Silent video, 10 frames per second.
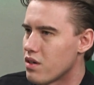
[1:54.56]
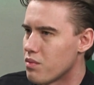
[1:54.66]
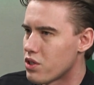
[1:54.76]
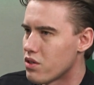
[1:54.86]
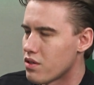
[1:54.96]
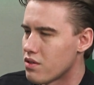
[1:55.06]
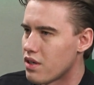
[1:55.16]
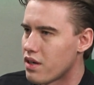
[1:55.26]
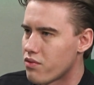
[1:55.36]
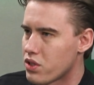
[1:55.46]
I myślę, że ten
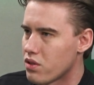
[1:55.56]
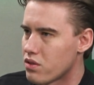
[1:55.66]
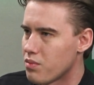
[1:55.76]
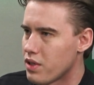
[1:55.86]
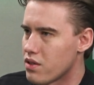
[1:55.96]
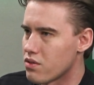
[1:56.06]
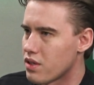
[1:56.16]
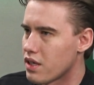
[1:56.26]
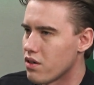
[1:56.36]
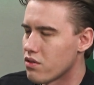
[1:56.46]
serial właśnie o tym jest, o
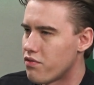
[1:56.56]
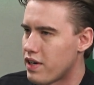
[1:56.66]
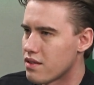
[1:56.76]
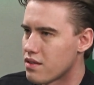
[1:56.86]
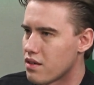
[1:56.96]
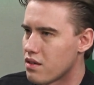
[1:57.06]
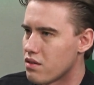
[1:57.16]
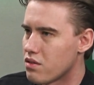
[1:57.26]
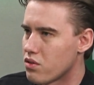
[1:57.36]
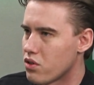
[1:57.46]
takiej odwadze
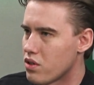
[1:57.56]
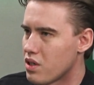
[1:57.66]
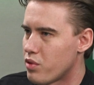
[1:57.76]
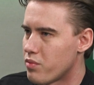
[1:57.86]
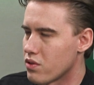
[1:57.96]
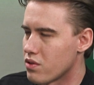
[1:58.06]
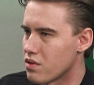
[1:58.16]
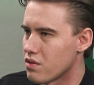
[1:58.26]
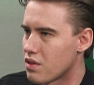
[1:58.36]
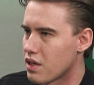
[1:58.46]
do niesienia
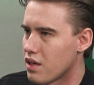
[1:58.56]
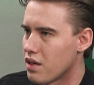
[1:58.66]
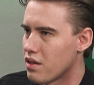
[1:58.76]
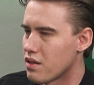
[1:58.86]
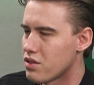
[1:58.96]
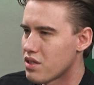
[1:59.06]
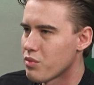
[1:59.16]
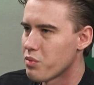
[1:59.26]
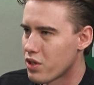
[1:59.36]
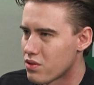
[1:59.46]
pomocy, takiej
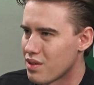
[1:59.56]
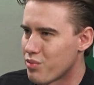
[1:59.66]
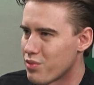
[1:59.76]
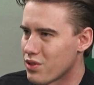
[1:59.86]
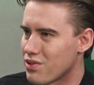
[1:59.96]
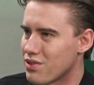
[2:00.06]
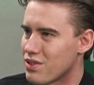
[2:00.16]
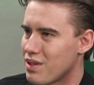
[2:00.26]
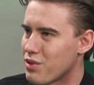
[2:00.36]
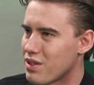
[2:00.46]
czasami prostej pomocy,
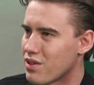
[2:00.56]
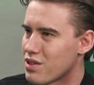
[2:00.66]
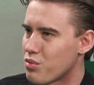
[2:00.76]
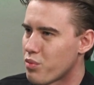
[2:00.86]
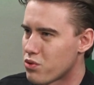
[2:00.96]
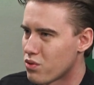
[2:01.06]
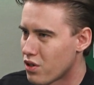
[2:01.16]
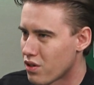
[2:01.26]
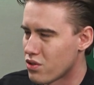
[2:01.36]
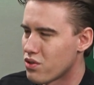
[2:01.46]
czasami tego, że po prostu
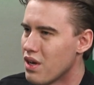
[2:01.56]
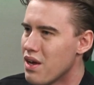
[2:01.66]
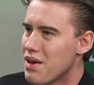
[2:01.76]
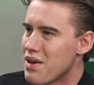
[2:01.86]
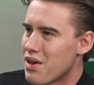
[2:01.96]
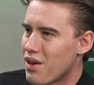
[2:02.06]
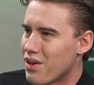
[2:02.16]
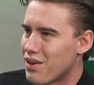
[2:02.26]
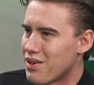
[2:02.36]
kogoś e,